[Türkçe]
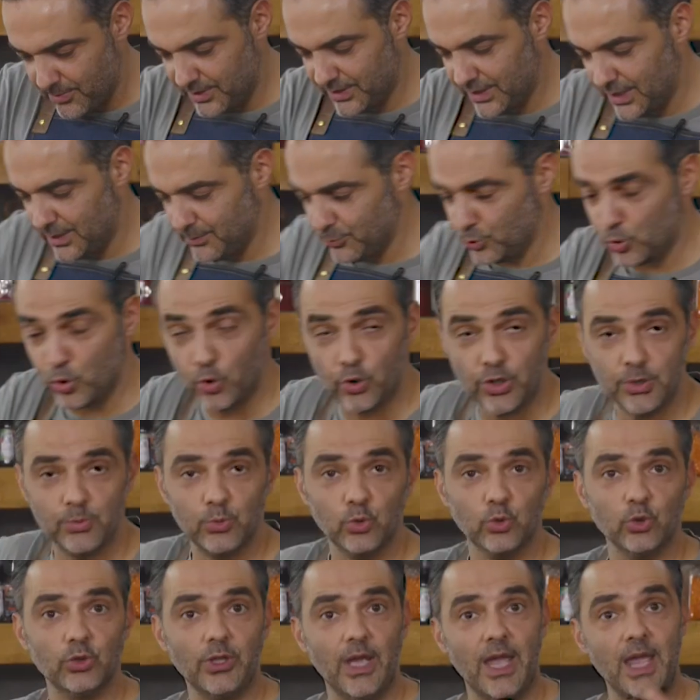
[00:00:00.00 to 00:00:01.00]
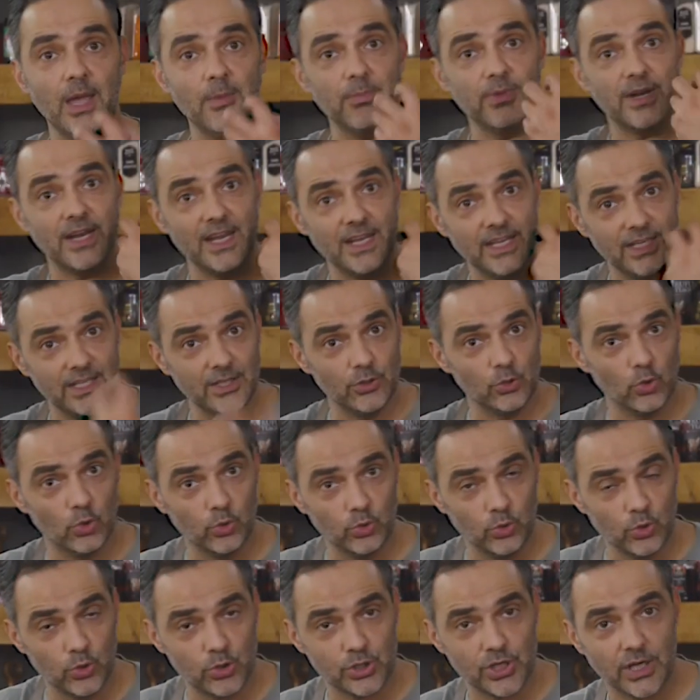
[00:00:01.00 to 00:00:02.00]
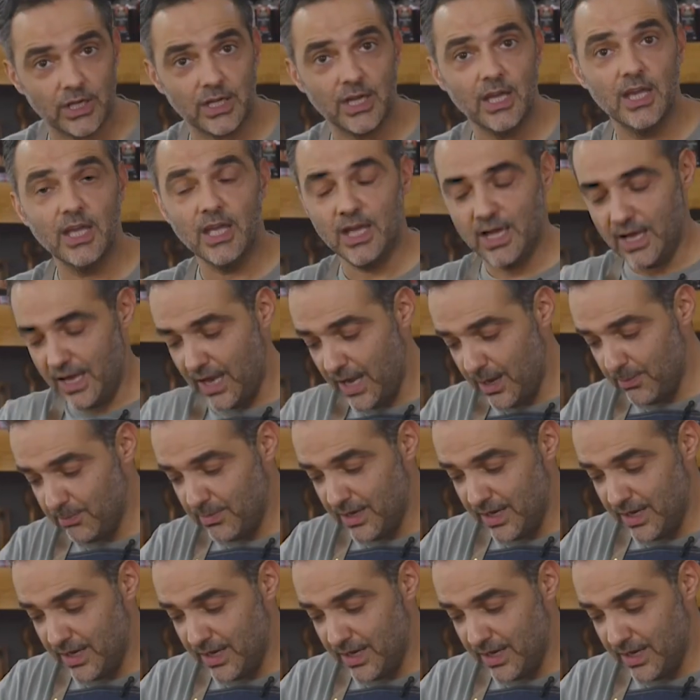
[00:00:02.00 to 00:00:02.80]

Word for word: edelim. Köri bunun hem rengini döndürecek hem